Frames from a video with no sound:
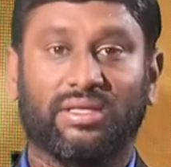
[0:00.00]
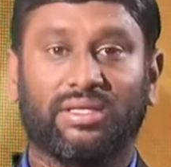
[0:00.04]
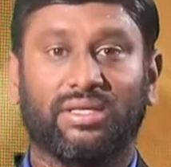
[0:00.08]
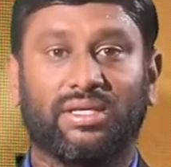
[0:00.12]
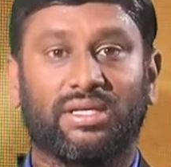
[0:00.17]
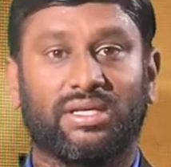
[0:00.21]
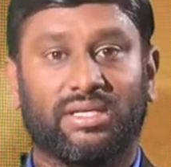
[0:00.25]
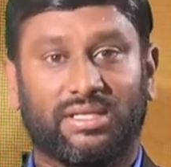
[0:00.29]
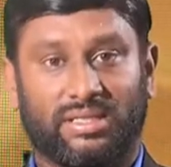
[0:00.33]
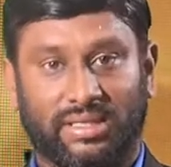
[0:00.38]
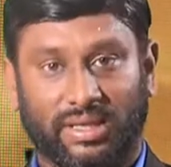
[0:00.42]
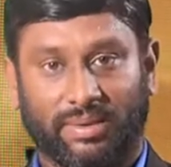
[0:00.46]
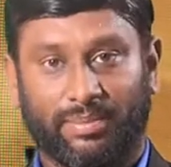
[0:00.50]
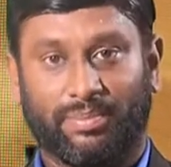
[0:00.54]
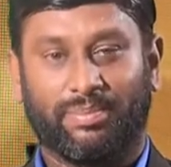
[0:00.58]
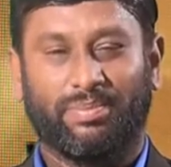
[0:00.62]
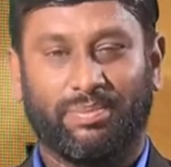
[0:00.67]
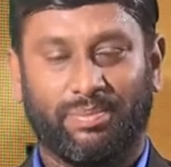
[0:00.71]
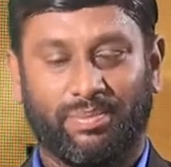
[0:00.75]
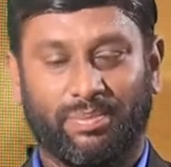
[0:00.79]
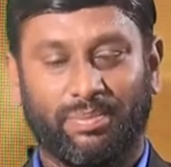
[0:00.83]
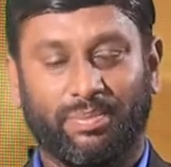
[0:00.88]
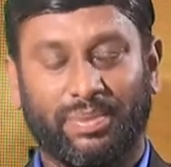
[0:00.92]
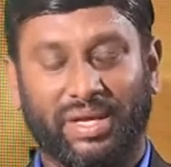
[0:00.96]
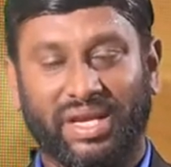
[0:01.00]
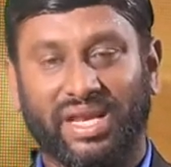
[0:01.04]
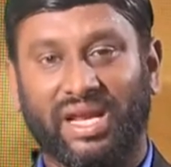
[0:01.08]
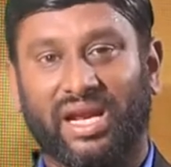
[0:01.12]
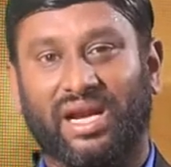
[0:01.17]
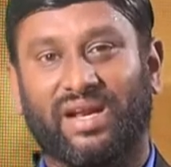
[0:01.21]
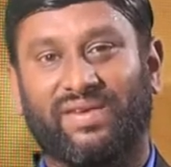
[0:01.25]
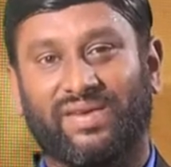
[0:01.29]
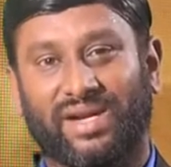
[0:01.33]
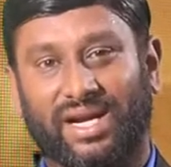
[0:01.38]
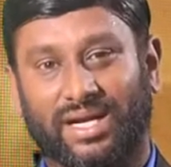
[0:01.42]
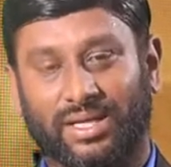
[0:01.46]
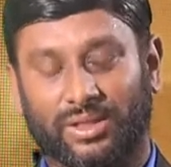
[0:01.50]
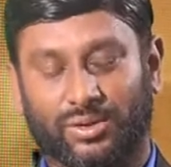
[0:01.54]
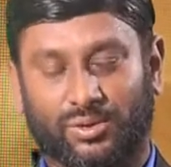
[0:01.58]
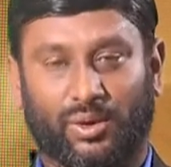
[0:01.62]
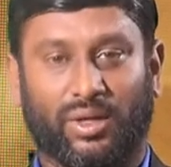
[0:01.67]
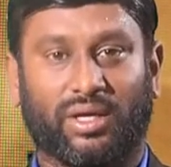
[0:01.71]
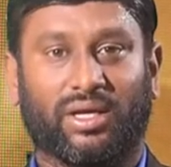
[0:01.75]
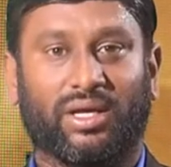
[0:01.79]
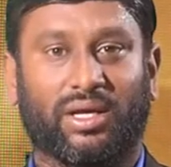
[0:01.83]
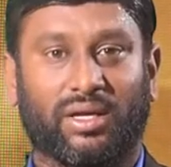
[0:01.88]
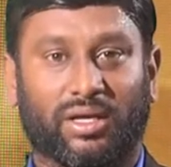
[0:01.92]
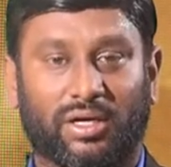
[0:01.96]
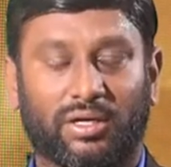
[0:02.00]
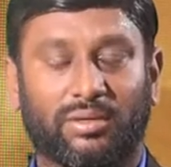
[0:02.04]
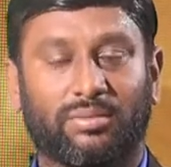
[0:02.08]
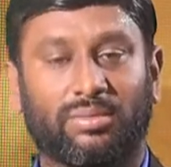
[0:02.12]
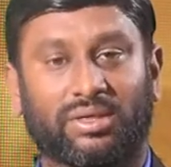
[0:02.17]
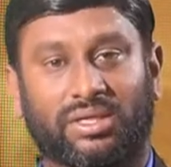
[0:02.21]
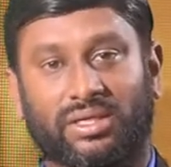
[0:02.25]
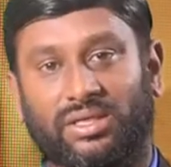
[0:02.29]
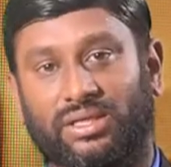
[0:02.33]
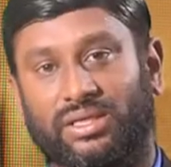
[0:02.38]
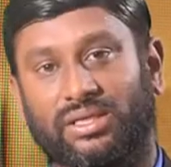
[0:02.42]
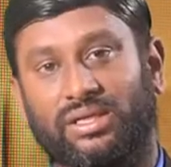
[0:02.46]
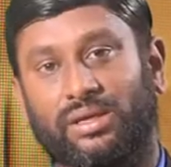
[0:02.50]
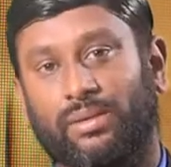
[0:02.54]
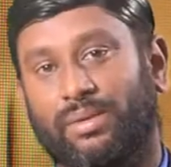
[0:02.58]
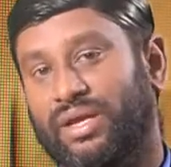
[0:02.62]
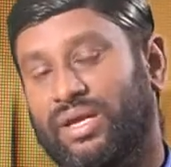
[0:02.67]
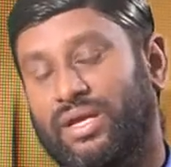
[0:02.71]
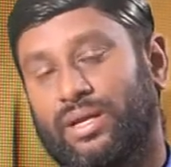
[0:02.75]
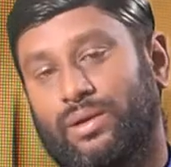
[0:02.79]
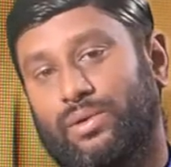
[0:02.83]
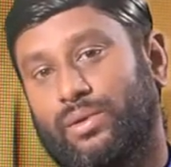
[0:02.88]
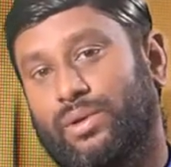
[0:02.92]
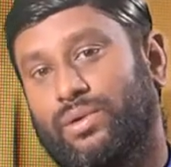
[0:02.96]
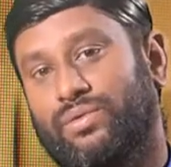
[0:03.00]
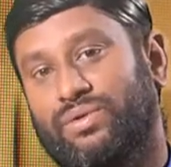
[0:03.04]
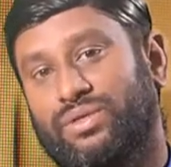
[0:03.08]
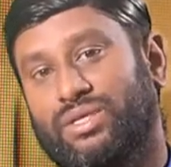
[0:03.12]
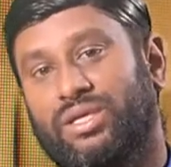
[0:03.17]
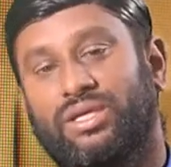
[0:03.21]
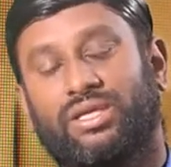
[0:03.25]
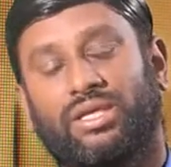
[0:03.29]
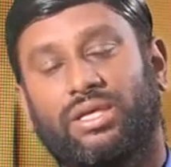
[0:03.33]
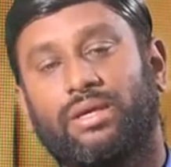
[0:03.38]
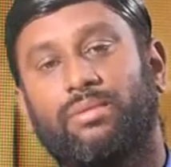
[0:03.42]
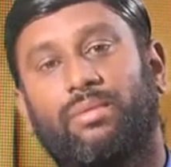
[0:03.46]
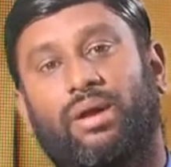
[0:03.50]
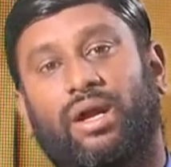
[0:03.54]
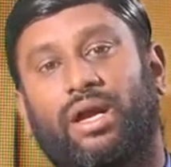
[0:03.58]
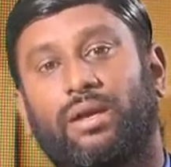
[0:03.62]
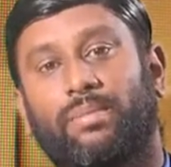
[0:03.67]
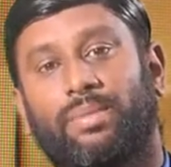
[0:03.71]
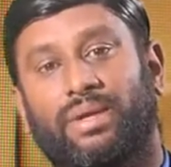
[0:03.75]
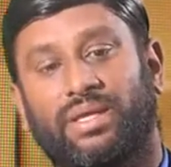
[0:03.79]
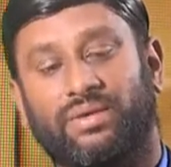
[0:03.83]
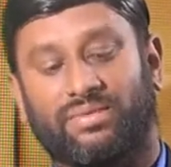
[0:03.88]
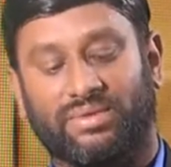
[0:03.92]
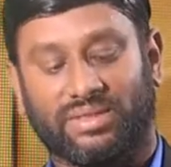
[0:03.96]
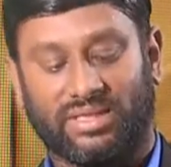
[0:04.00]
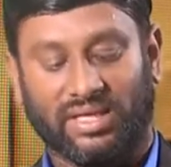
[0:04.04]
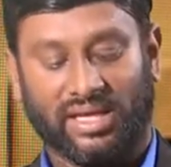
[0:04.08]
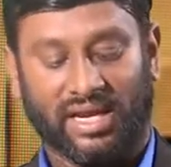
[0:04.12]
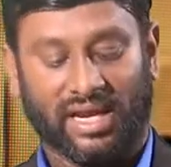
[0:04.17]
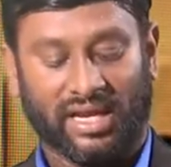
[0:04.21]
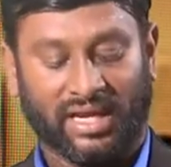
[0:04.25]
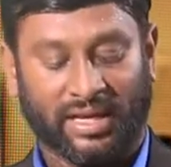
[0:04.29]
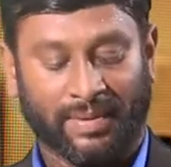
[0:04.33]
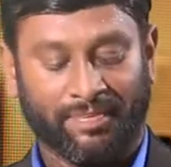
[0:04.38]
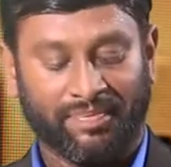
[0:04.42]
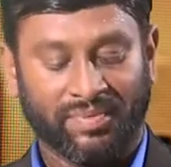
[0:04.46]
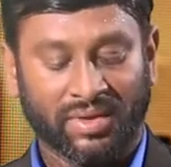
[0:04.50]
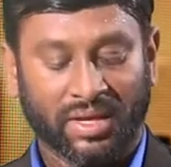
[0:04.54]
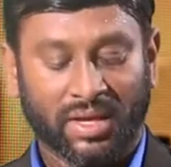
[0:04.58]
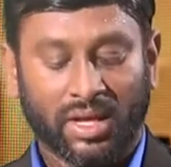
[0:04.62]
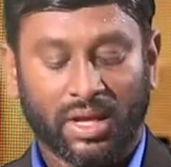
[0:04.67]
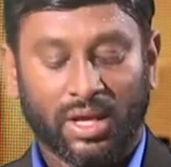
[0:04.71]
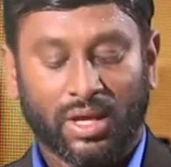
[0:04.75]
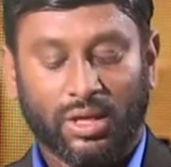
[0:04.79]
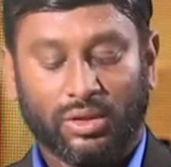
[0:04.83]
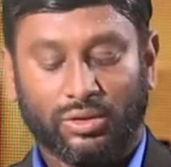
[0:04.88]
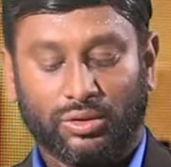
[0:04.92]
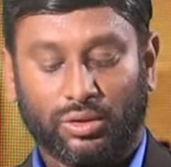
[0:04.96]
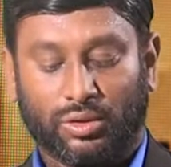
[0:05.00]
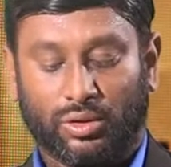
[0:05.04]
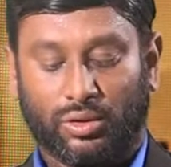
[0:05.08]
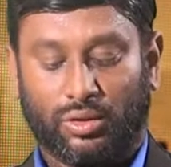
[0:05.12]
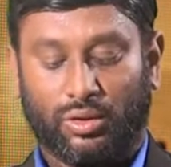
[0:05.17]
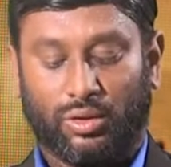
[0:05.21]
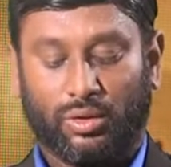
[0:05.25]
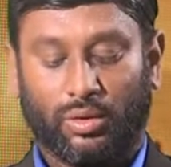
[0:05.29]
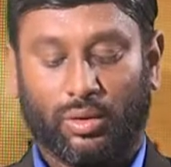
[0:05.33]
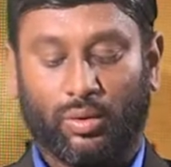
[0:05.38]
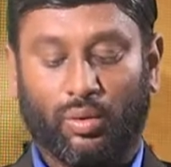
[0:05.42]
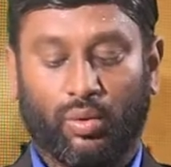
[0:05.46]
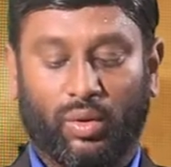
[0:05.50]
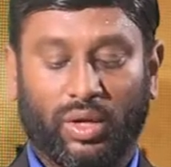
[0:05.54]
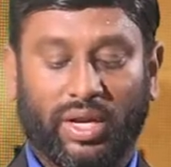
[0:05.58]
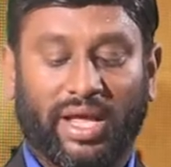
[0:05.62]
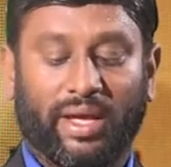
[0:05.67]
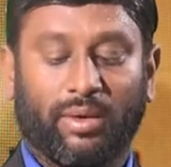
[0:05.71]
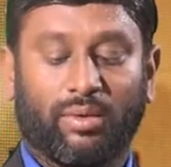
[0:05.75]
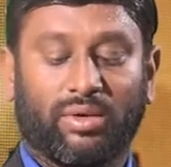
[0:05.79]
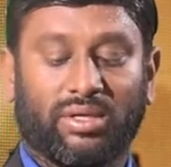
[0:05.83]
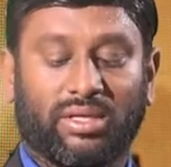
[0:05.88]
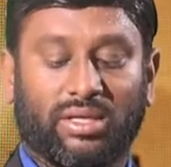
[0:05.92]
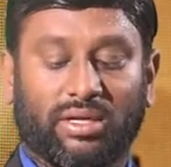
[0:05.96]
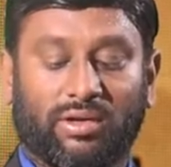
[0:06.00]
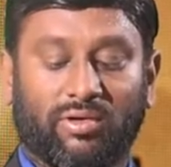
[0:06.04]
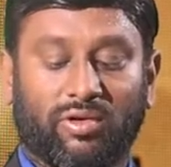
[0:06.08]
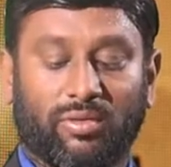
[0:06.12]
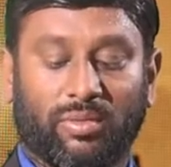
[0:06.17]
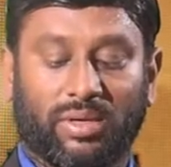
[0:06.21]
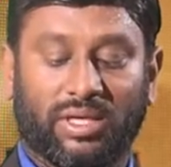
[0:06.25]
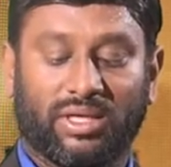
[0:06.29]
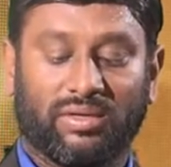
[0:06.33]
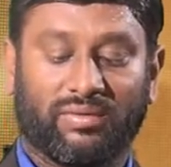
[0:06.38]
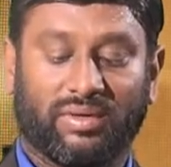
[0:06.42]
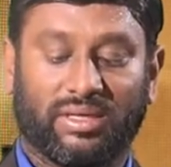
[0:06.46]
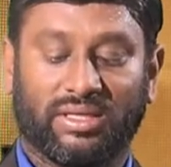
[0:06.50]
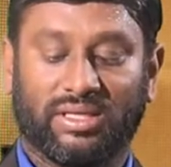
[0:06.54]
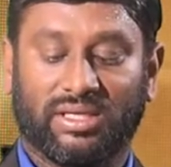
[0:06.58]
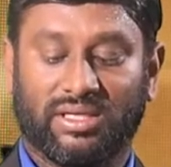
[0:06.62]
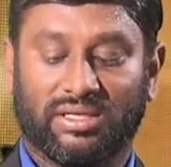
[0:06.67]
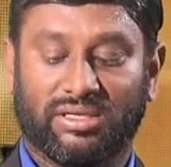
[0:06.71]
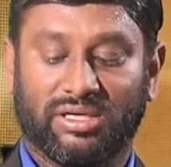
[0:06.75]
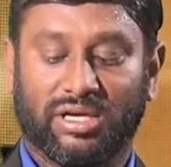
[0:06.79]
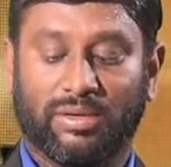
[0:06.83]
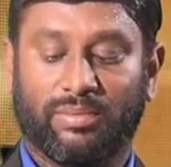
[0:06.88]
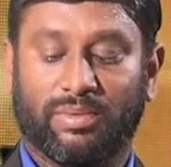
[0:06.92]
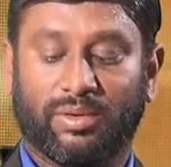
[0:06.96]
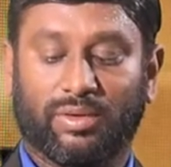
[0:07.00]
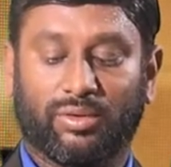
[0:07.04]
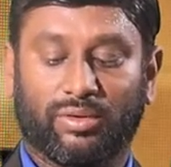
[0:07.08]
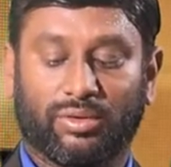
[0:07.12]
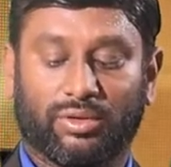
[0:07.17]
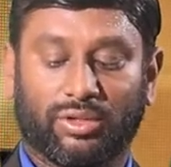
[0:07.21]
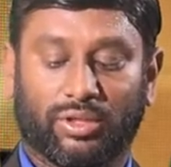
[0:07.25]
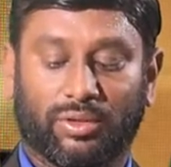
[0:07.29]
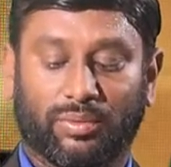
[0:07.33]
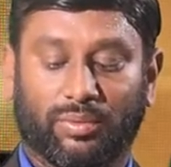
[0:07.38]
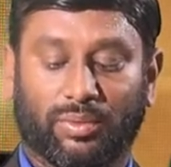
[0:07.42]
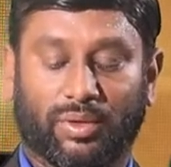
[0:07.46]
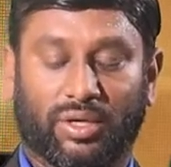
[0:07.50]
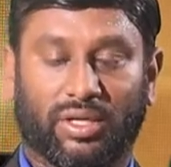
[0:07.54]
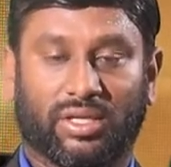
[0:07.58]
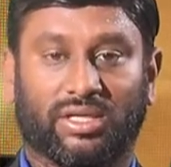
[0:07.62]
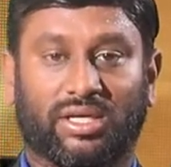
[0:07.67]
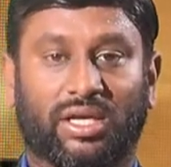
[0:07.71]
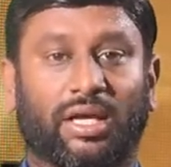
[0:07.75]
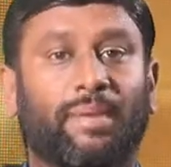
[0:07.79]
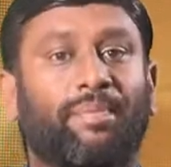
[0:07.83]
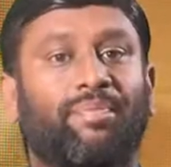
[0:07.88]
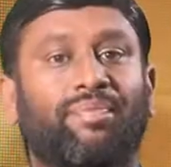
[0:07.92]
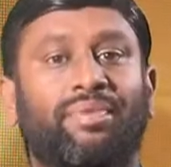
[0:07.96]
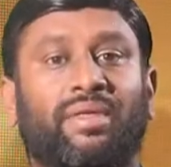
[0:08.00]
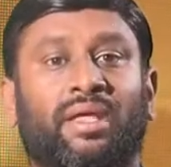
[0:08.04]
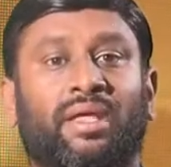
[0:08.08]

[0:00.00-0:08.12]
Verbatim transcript: வந்து பெரிய அளவிலான சுணக்கங்களும் இருக்குது அப்படிங்கிற ஒரு விஷயத்தையும் மக்கள் பதிவு செய்கிறாங்க ஸோ ஒரே ஒரு தடவை மட்டும் வந்துட்டு ட்ரீட்மெண்ட் கொடுத்துட்டு போகிறதுக்கு